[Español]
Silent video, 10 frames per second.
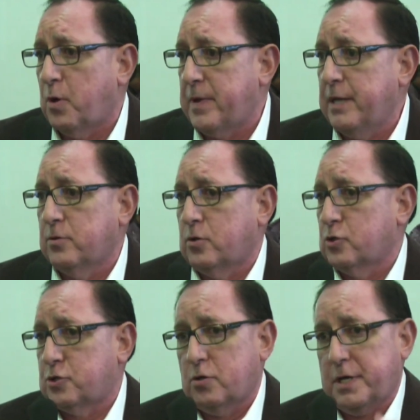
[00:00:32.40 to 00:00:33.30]

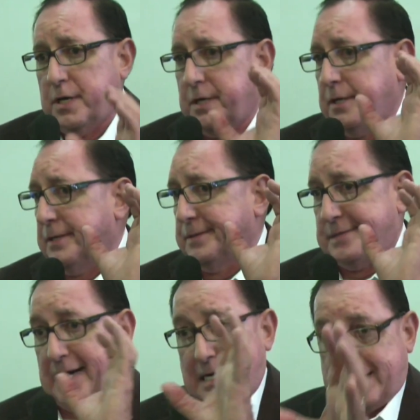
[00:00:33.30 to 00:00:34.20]
moviéndonos. Hoy
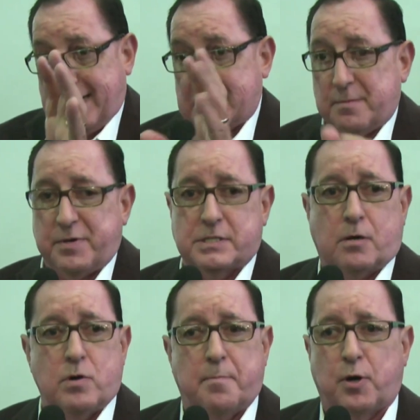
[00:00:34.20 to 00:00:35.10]
Zacatecas
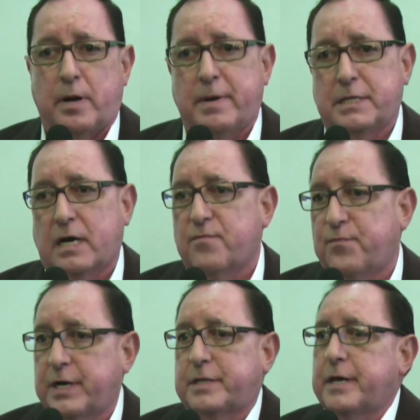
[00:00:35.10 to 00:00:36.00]
empieza con una problemática
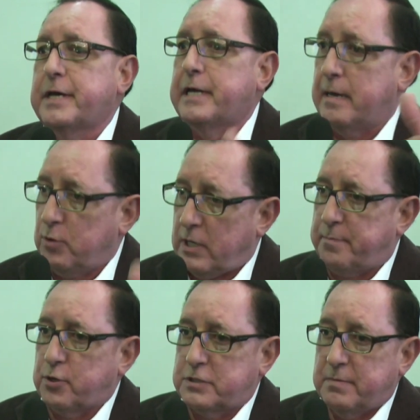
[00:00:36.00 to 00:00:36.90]
fuerte. Iremos
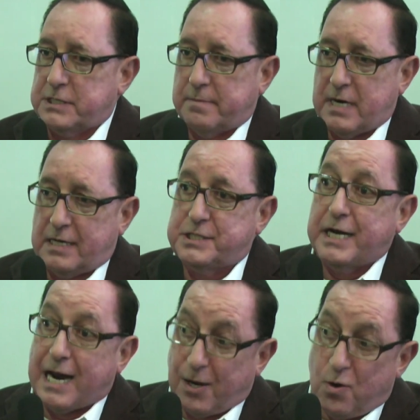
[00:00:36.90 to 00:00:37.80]
la próxima semana a
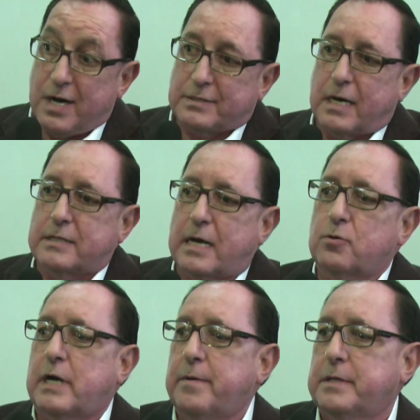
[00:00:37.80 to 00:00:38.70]
Sinaloa a tratar
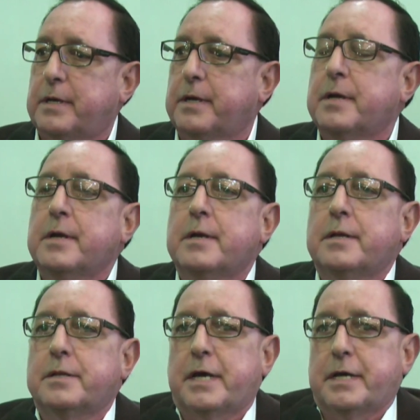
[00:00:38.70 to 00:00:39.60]
otra vez de,
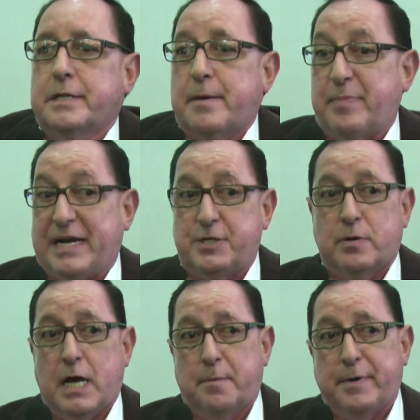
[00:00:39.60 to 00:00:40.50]

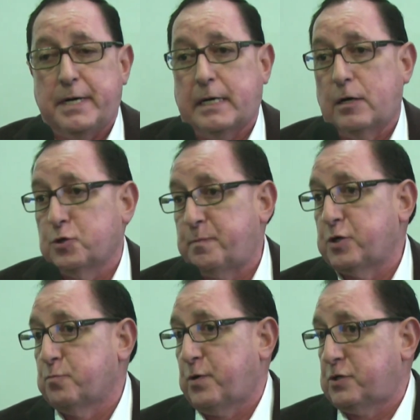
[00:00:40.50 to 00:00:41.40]
presionar para que los
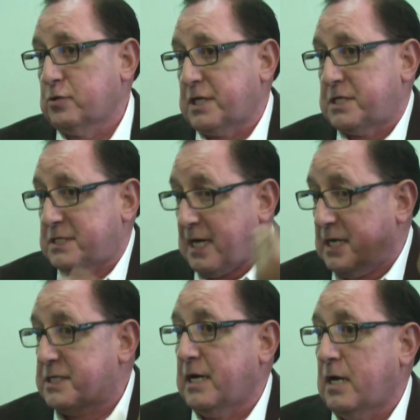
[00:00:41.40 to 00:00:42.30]
presupuestos que se están
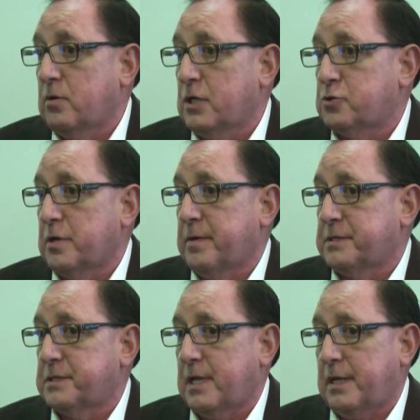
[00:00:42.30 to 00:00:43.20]
asignando a las
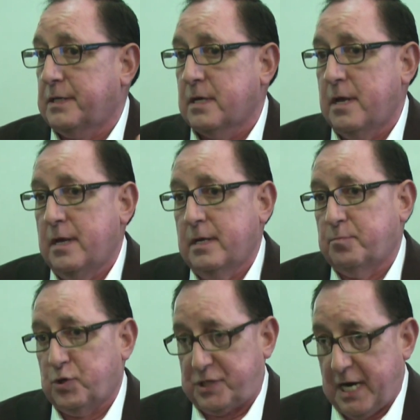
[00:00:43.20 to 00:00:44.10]
universidades
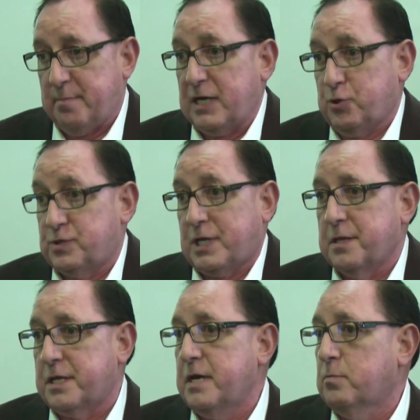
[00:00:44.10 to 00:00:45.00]
pues, sean más
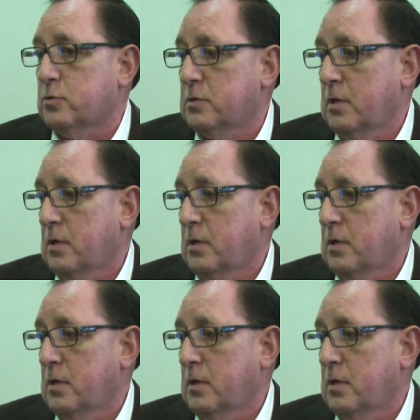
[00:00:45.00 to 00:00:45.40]
sustantivos.